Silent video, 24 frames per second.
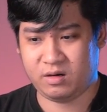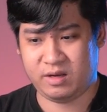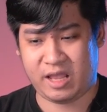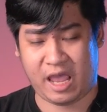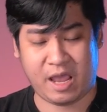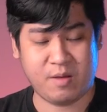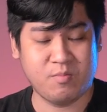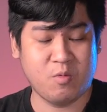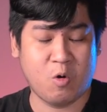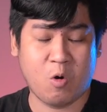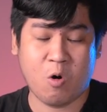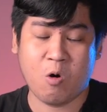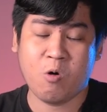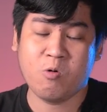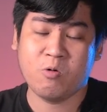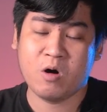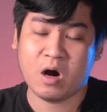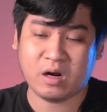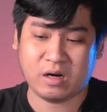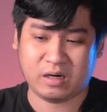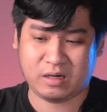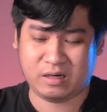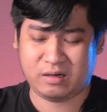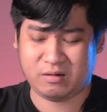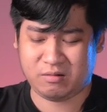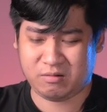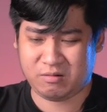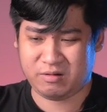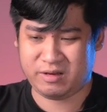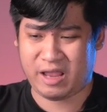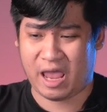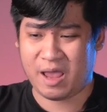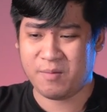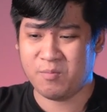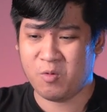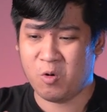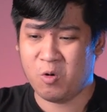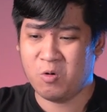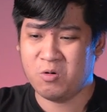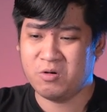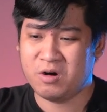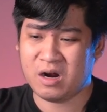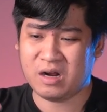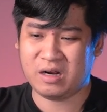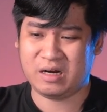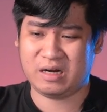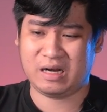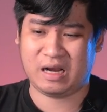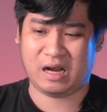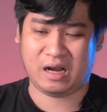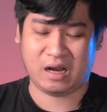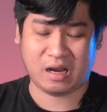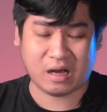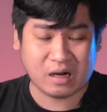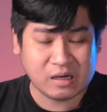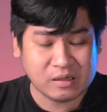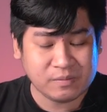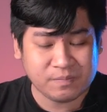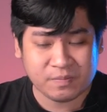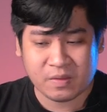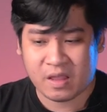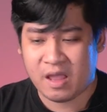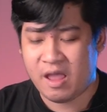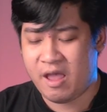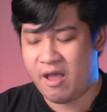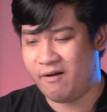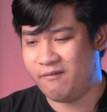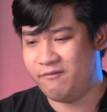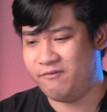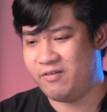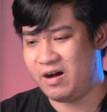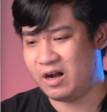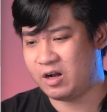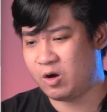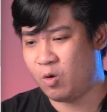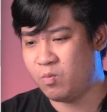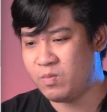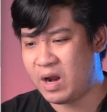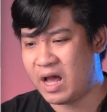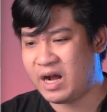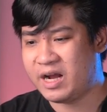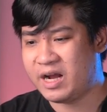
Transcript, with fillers: nhảy múa rất nhảy múa rất là lớn và cũng